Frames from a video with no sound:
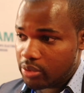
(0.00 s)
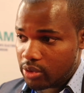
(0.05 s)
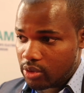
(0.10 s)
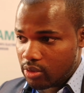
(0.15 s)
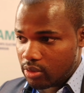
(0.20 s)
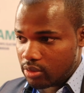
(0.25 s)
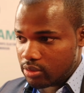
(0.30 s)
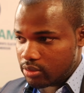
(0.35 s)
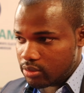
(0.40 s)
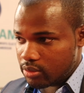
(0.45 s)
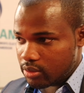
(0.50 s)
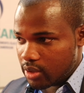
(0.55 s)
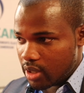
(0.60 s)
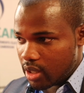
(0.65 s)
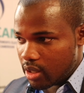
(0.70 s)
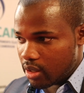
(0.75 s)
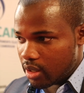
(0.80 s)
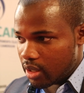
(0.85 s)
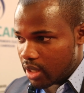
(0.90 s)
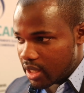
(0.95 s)
peut donc
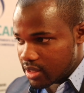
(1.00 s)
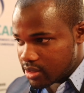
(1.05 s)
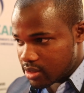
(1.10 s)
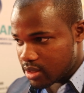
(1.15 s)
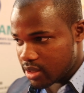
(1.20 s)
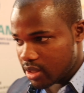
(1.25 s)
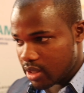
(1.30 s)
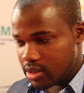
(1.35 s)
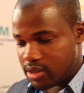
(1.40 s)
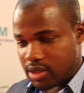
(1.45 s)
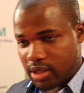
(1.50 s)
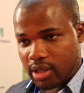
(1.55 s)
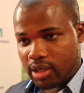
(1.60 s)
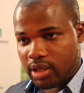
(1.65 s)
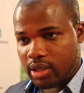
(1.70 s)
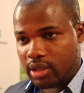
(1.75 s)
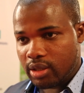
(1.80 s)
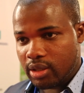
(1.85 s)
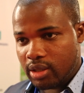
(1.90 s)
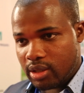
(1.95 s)
euh, extraire
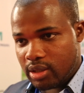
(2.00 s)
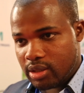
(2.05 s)
ces,